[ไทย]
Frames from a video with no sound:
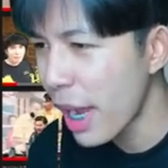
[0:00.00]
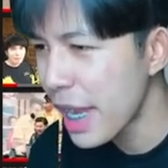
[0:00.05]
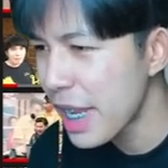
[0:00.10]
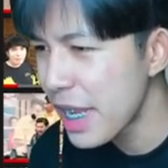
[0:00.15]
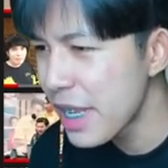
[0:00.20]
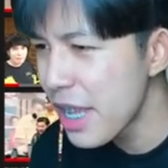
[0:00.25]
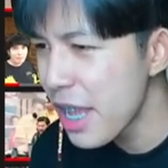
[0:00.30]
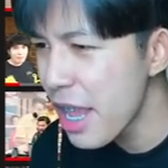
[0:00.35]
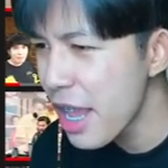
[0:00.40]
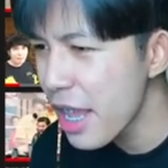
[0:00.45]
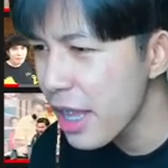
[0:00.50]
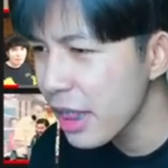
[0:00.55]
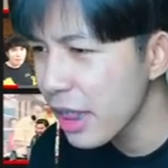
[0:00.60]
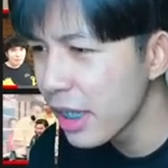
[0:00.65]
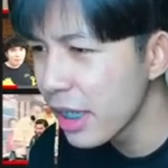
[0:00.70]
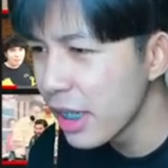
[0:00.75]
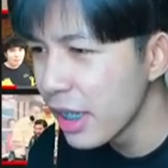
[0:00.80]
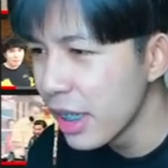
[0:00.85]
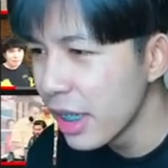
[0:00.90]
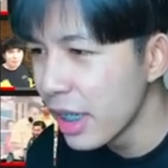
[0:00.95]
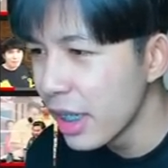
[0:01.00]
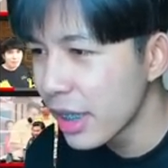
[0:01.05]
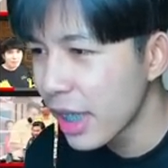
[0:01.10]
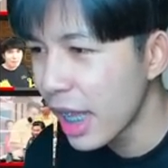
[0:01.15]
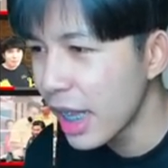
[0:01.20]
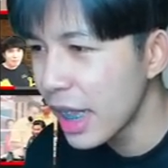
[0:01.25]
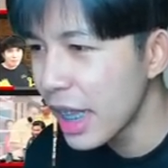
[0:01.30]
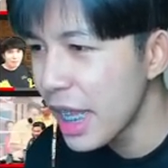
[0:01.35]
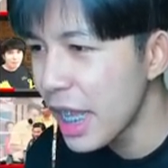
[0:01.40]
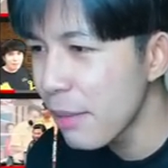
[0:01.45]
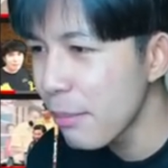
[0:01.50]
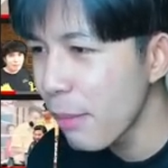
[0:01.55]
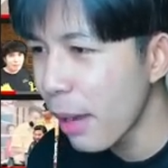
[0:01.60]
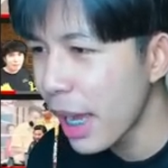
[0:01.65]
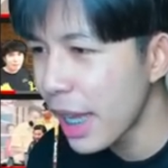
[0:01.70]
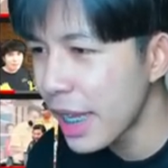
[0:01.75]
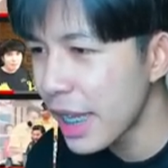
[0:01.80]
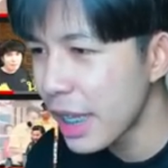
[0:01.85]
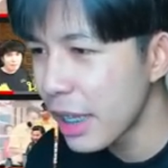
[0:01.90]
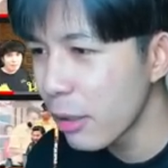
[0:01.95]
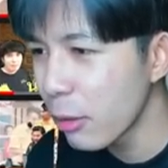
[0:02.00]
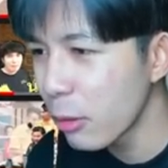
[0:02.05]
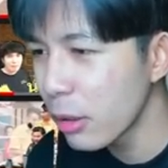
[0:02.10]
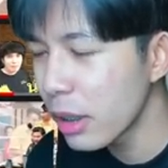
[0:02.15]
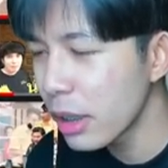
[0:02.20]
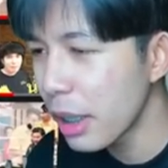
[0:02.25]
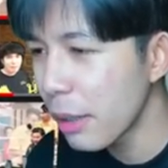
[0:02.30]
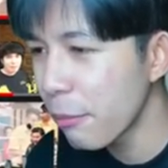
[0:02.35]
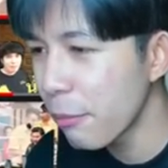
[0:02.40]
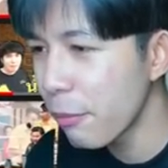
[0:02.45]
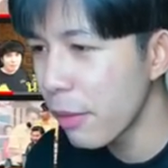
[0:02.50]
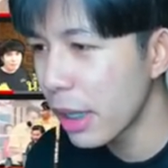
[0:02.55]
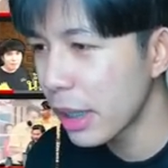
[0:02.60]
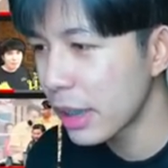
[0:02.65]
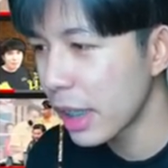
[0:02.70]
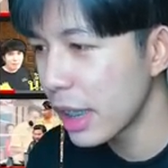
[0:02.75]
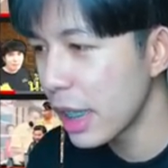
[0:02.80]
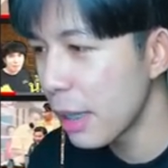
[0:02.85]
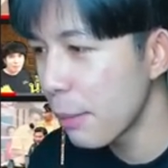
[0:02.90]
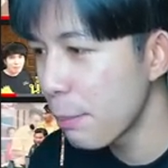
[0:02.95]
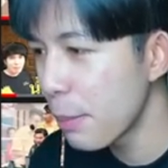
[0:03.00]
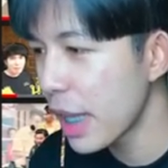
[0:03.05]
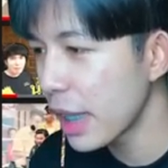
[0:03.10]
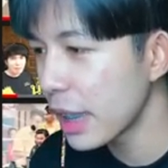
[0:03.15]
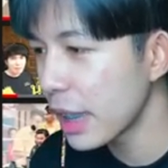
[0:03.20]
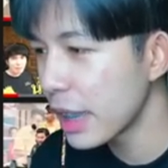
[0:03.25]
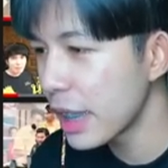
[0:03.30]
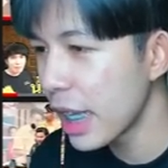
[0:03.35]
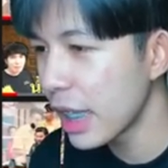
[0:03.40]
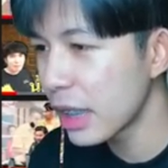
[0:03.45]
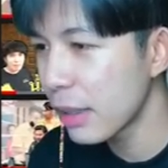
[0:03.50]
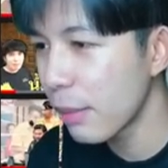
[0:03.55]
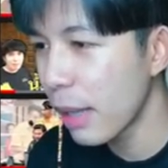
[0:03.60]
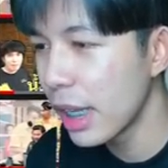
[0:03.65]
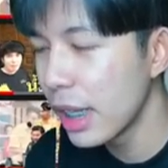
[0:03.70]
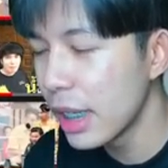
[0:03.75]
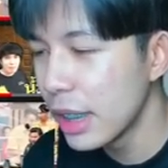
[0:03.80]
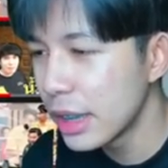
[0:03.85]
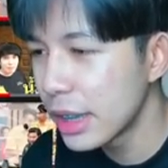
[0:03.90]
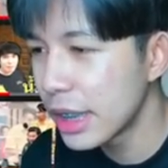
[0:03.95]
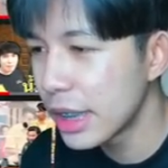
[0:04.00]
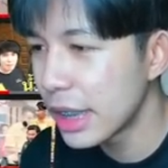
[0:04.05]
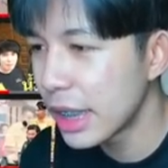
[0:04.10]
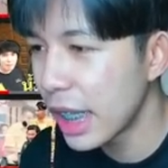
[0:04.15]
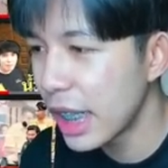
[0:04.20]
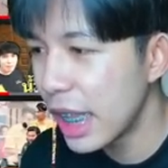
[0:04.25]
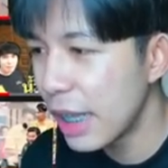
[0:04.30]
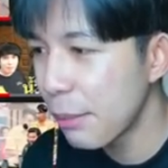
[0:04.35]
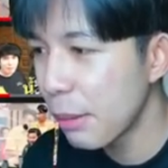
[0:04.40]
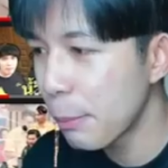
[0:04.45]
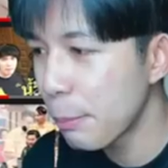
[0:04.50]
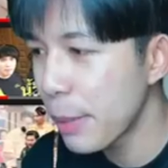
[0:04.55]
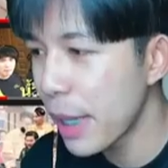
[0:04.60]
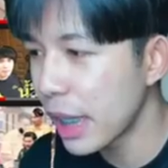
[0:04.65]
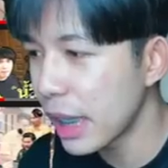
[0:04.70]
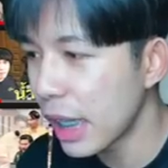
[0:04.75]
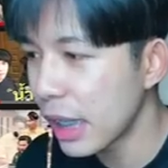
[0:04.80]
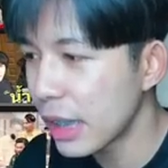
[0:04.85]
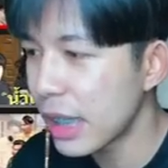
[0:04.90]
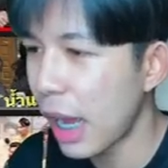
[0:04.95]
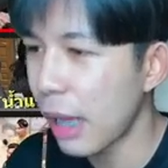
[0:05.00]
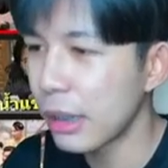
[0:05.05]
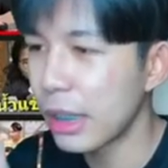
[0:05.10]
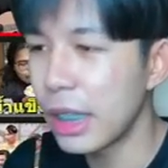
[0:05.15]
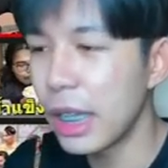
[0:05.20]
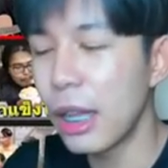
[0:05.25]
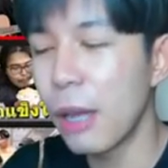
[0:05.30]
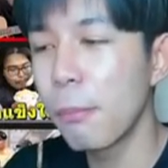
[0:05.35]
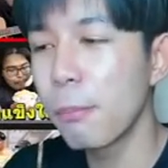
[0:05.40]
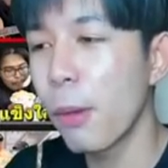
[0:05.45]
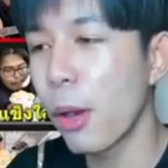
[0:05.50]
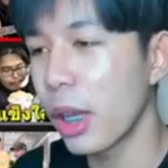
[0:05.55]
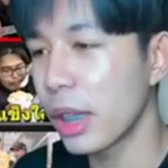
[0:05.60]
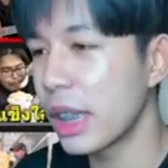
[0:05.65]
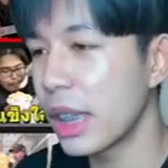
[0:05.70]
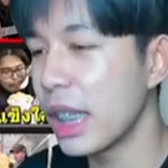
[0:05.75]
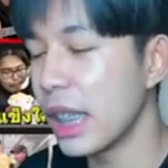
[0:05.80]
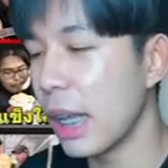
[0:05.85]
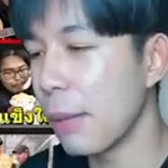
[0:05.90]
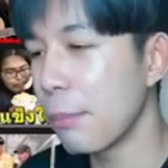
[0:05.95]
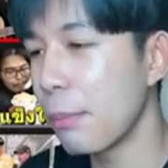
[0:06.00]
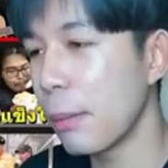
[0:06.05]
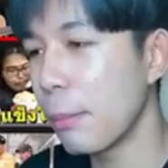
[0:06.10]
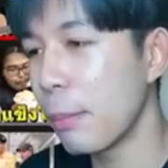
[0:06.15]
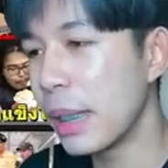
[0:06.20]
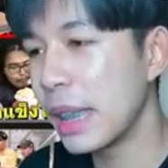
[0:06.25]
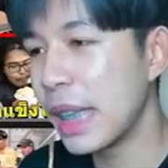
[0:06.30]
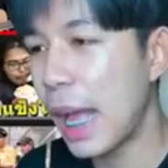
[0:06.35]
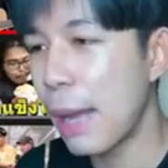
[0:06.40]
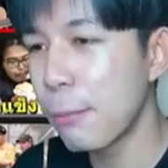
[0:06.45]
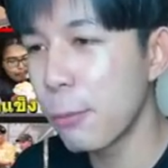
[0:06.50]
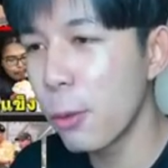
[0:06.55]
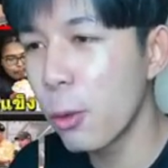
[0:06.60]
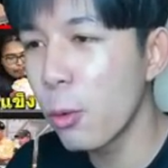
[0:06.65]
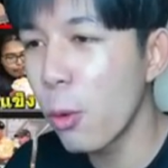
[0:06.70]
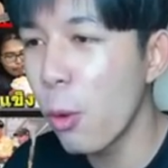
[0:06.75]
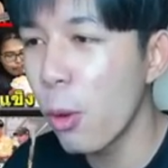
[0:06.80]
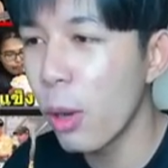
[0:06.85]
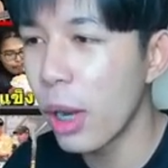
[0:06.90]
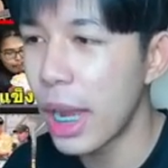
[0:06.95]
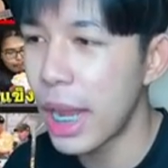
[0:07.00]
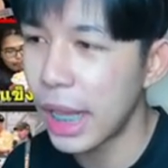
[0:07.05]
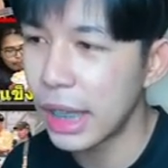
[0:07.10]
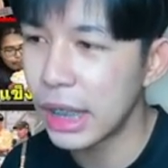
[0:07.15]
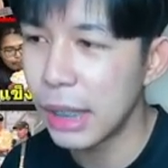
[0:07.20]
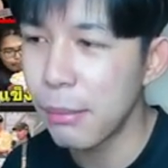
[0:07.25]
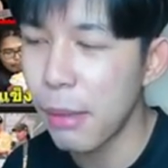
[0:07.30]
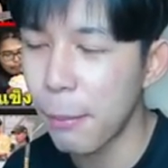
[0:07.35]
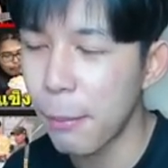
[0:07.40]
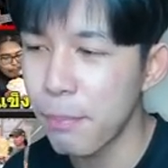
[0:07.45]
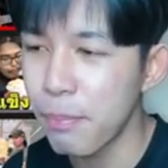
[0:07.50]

เยสทะเลใหม่ โอ้ เอฟเฟกทะเลเปลี่ยนนะเนี่ยใช่ปะสีทะเลมันเปลี่ยนอะจากที่แล้วปกติเนี่ยแบบเป็นน้ำโง่ๆไงอันนี้แบบ